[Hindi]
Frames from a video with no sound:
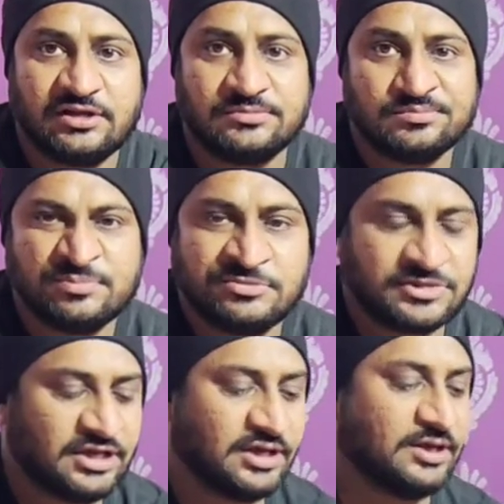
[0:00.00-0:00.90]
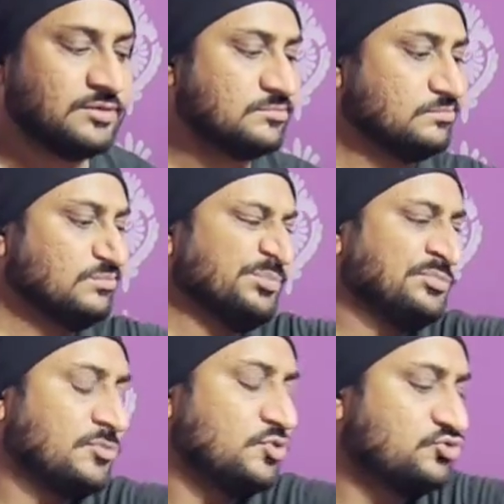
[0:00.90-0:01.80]
है ठीक है
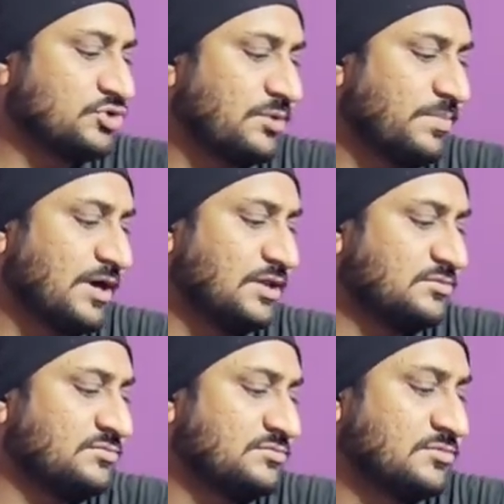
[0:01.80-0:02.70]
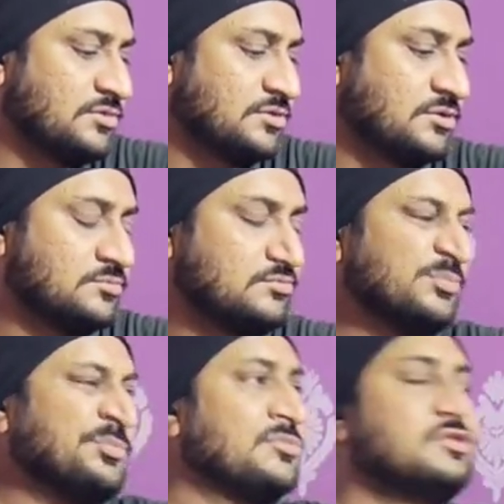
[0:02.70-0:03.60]
उसके बाद
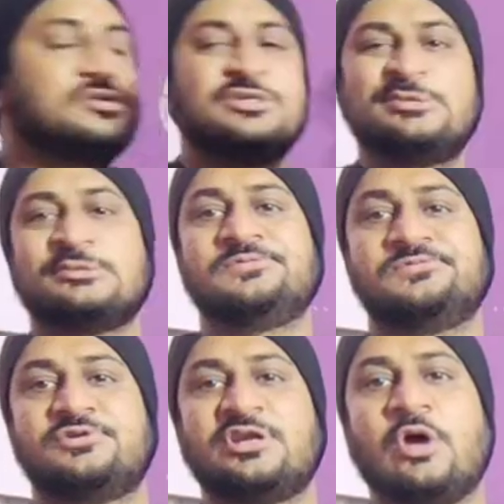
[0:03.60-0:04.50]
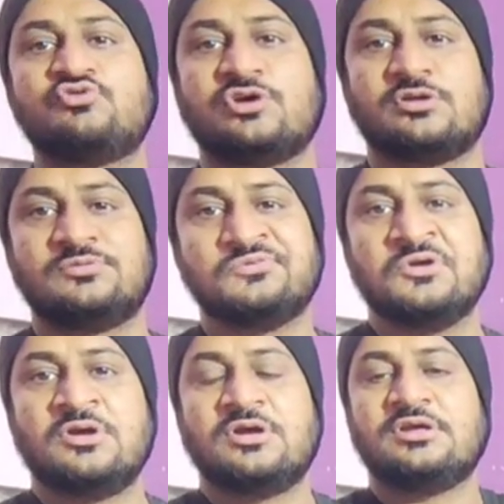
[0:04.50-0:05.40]
दिस इज़ ट्राउज़र
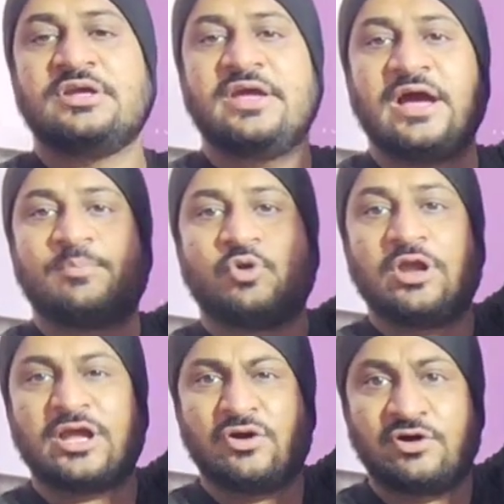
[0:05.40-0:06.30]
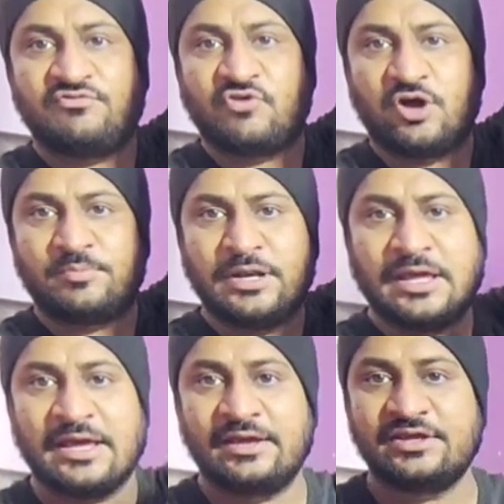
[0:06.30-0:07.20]
ये आपको लग रहा होगा फॉर्मल
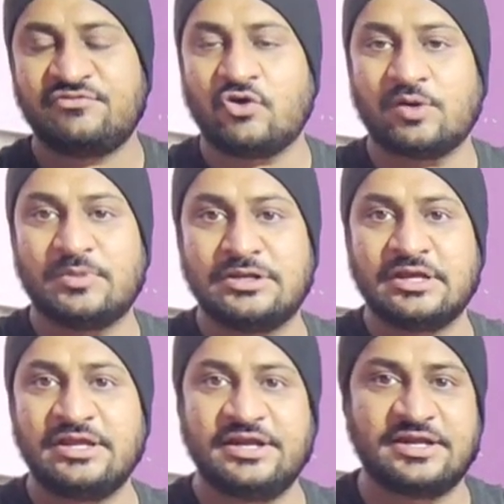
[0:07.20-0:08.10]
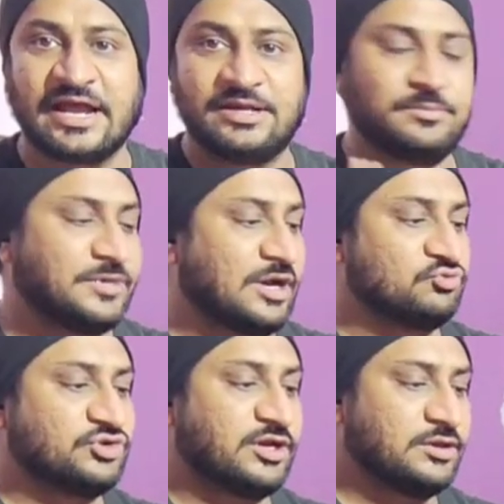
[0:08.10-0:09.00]
है ये फॉर्मल नहीं है ये डेनिम
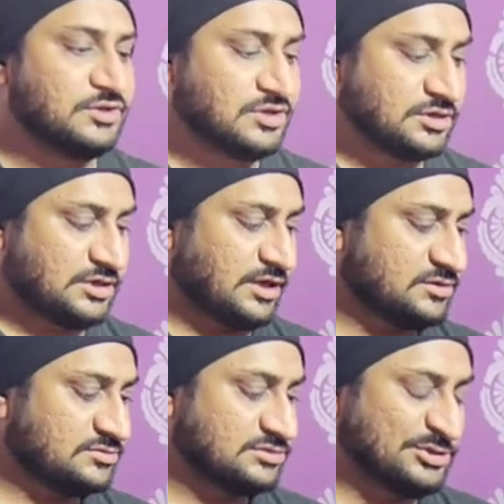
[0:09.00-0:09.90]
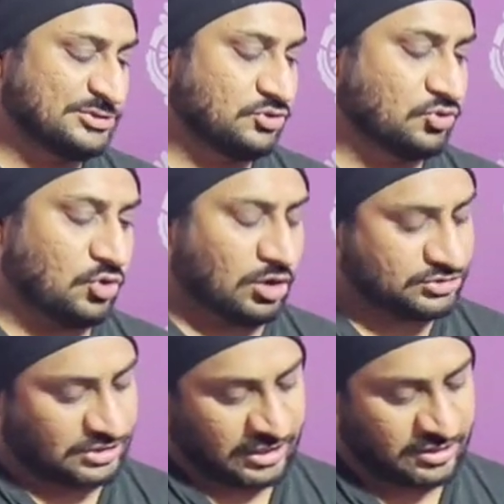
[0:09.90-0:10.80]
ट्राउज़र है ठीक है इसकी जो
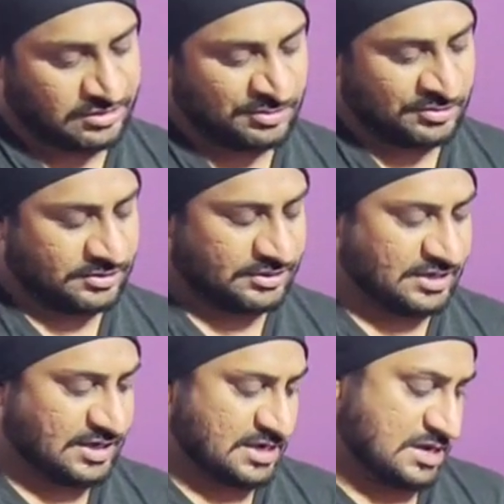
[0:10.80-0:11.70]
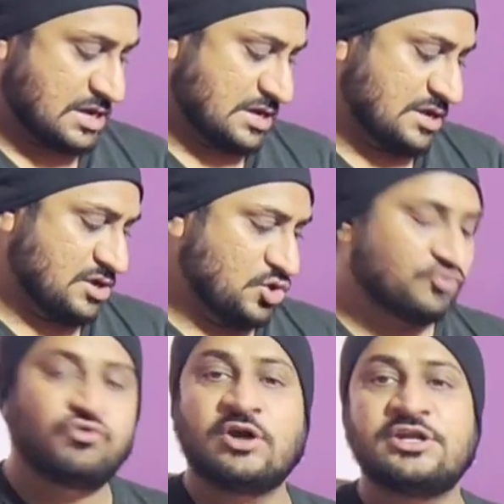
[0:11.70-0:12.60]
कॉस्ट है ये है
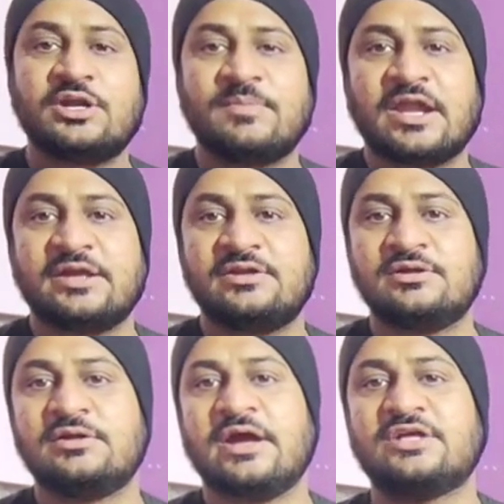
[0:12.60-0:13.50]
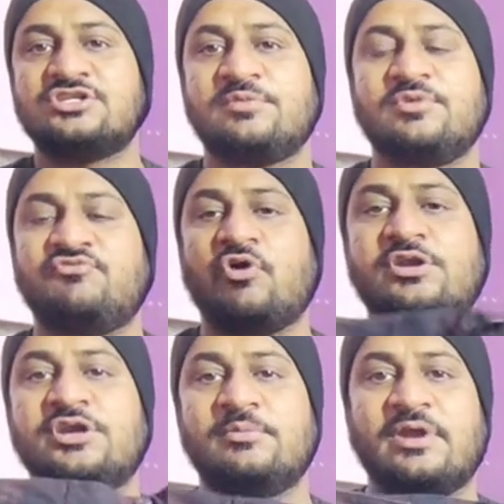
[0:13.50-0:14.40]
फोर्टीन डबल नाइन एच एन एम की
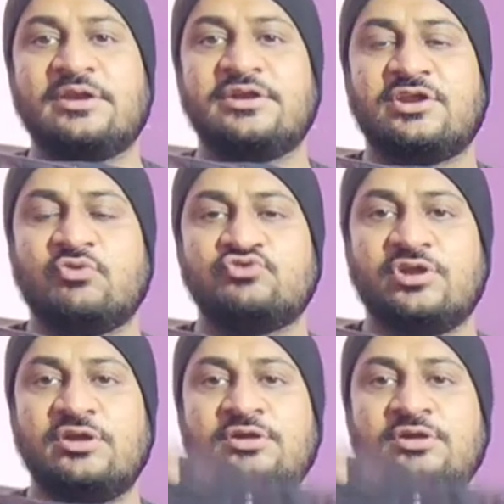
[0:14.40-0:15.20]
फोर्टीन डबल नाइन के ट्राउज़र